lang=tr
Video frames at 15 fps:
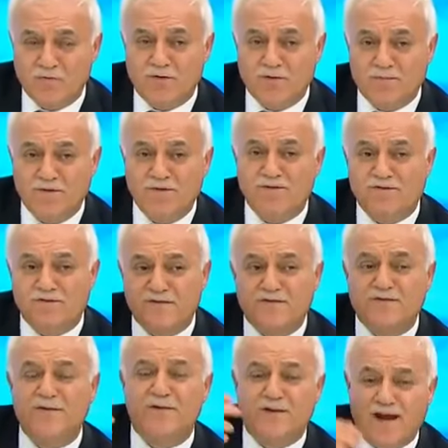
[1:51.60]
Çünkü biz
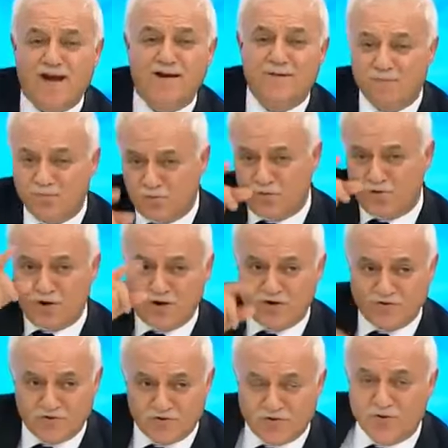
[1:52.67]
sizinle bu
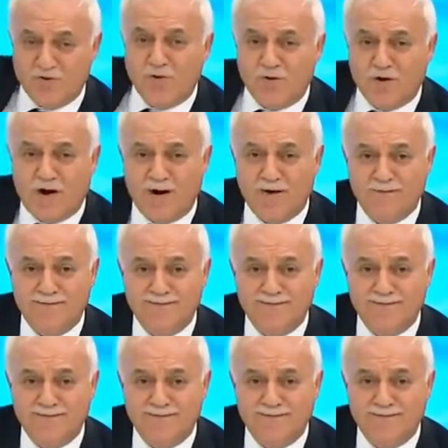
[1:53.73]
işe çıktık yola.